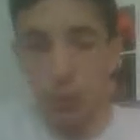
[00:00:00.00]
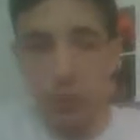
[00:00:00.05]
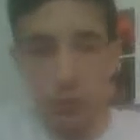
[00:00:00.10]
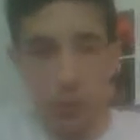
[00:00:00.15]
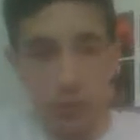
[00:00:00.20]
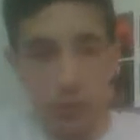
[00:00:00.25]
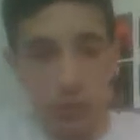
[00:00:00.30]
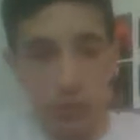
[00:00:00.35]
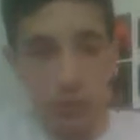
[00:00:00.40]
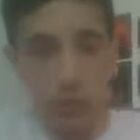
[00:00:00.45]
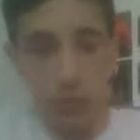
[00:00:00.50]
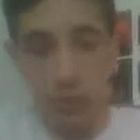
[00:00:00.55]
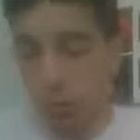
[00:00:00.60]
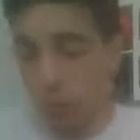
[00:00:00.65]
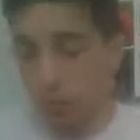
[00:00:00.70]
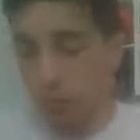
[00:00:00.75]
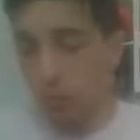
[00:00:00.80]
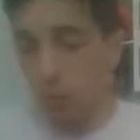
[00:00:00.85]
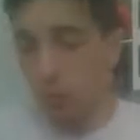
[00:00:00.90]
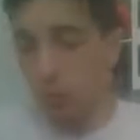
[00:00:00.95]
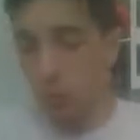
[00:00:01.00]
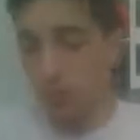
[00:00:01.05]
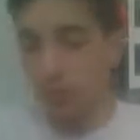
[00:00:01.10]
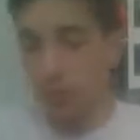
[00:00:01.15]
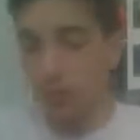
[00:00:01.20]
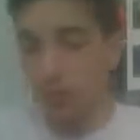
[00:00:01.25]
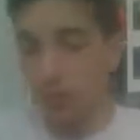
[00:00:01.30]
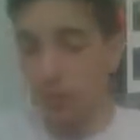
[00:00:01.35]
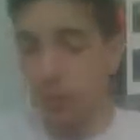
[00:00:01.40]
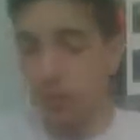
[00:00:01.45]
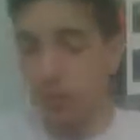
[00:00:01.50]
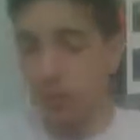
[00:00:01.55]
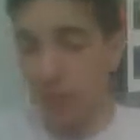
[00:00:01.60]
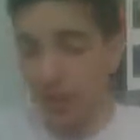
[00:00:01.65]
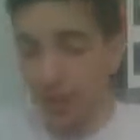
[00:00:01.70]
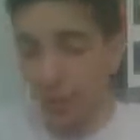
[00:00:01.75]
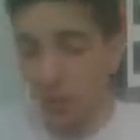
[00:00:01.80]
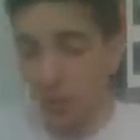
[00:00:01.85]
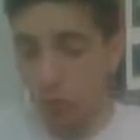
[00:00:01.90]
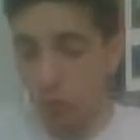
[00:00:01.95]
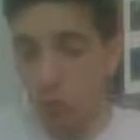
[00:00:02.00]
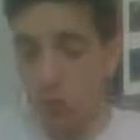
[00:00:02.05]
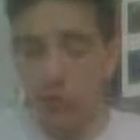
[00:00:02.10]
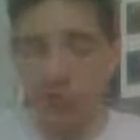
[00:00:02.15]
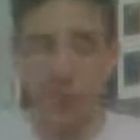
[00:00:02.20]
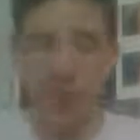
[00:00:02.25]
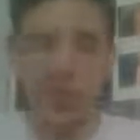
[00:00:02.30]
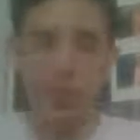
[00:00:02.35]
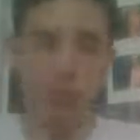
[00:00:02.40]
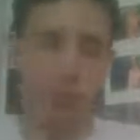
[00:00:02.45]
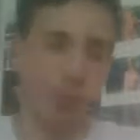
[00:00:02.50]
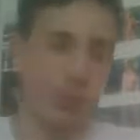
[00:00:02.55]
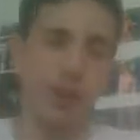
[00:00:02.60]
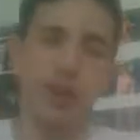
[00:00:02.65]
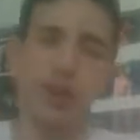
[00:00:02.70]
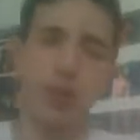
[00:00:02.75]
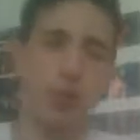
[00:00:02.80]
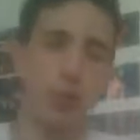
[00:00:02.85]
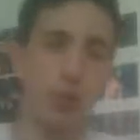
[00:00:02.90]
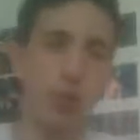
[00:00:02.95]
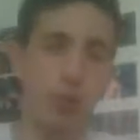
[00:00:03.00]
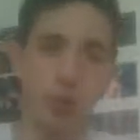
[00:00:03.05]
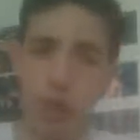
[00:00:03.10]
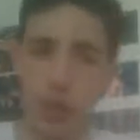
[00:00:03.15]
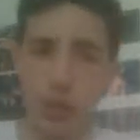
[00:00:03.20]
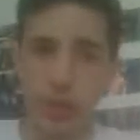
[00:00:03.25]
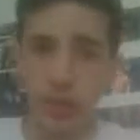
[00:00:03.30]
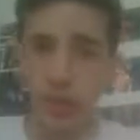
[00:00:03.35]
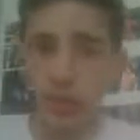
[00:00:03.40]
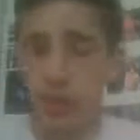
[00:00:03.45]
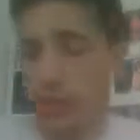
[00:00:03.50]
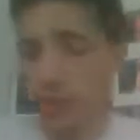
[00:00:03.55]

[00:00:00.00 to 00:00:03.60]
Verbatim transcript: débuter dans le main roster depuis maintenant très longtemps. Et c'est vrai que son règne m'ennuie.